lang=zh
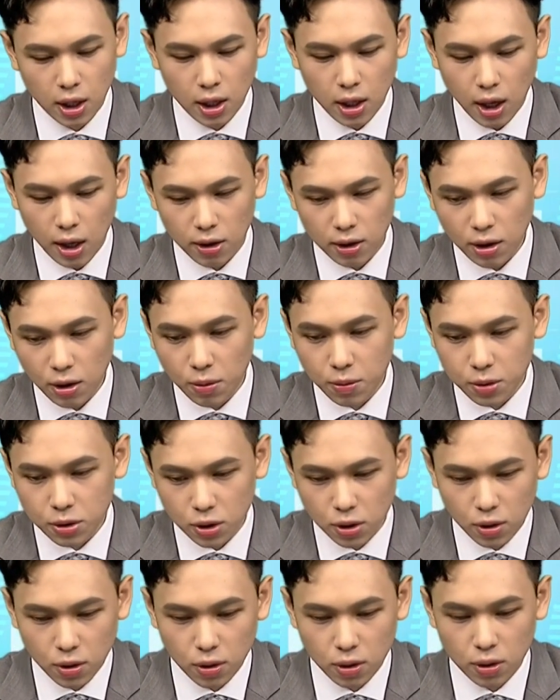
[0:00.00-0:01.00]
好，那我们
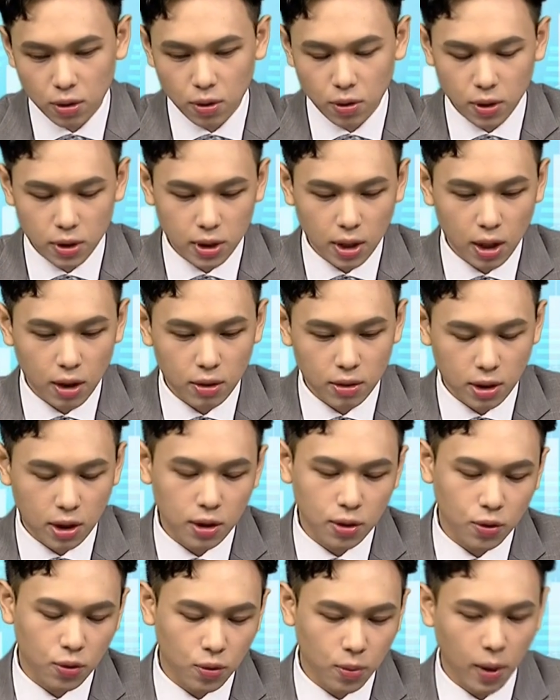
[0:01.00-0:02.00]
就回到个
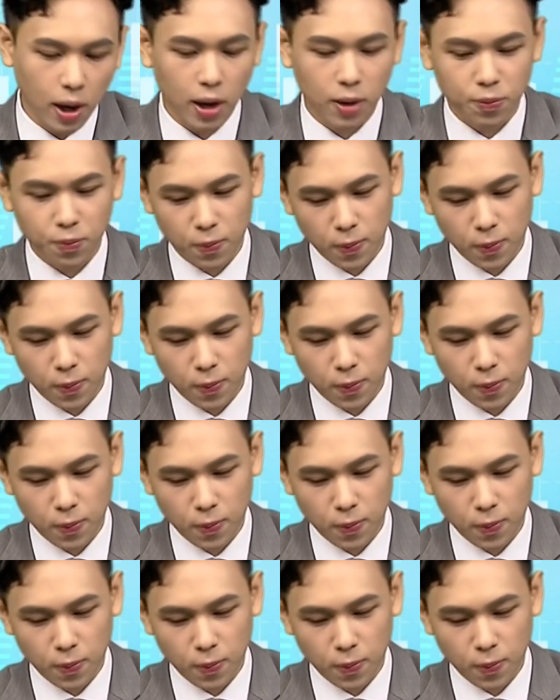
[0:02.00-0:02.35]
股嘛。